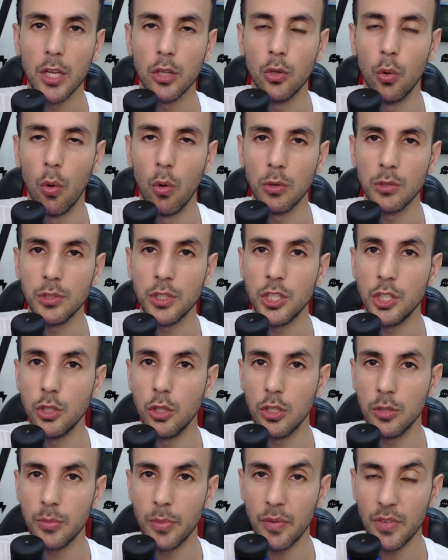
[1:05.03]
do 11 de
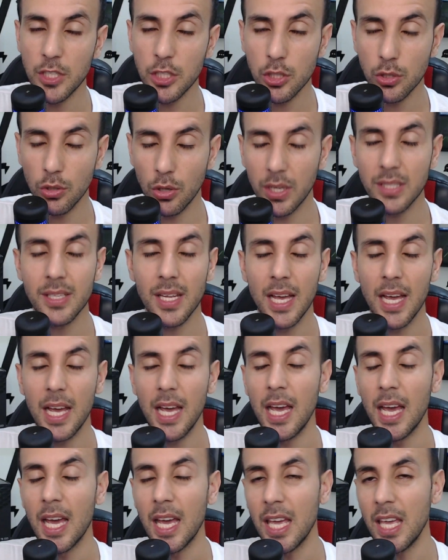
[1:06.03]
2022,
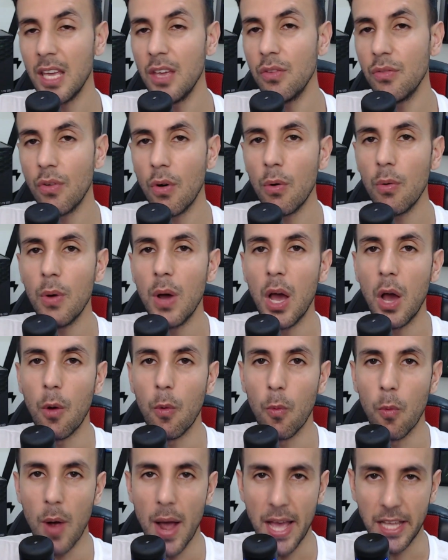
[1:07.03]
Evil
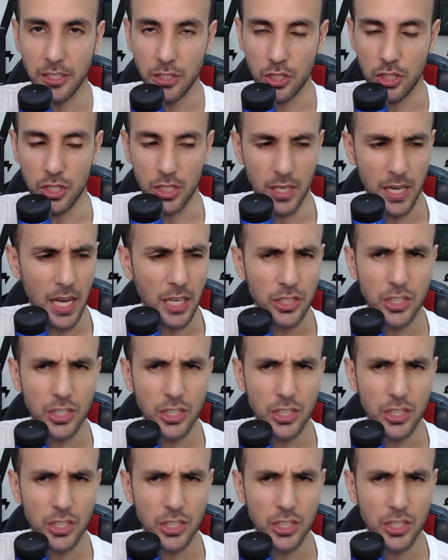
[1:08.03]
West, né?